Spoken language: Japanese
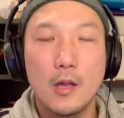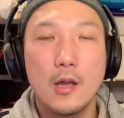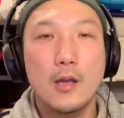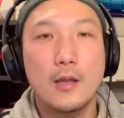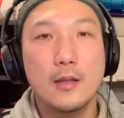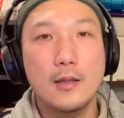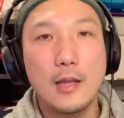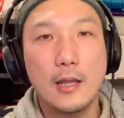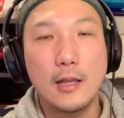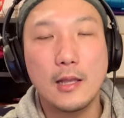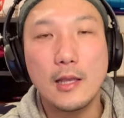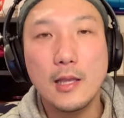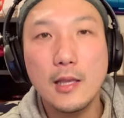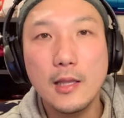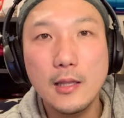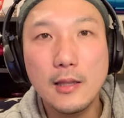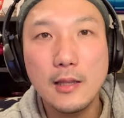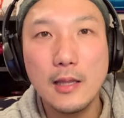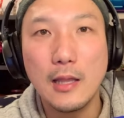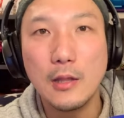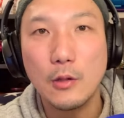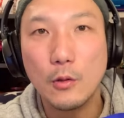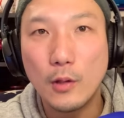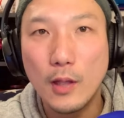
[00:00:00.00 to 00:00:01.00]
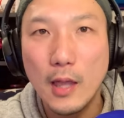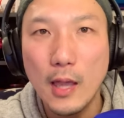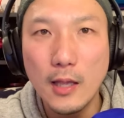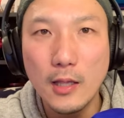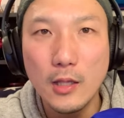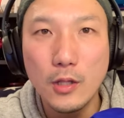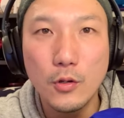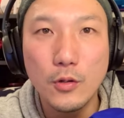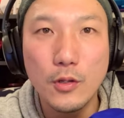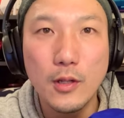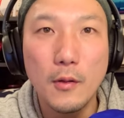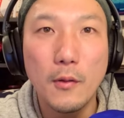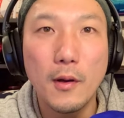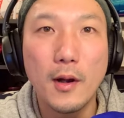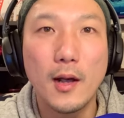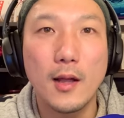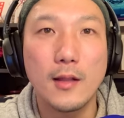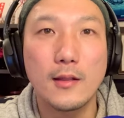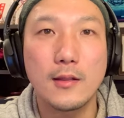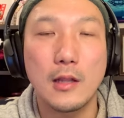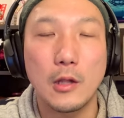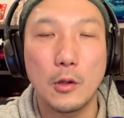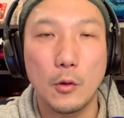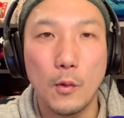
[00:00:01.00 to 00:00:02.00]
で近年の研究で分かっ
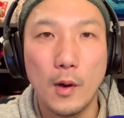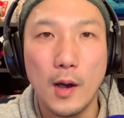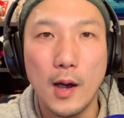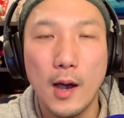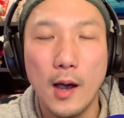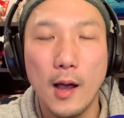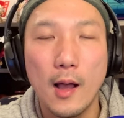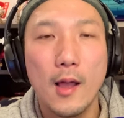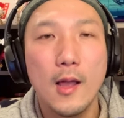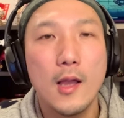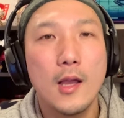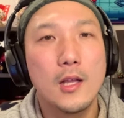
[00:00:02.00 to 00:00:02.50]
たのは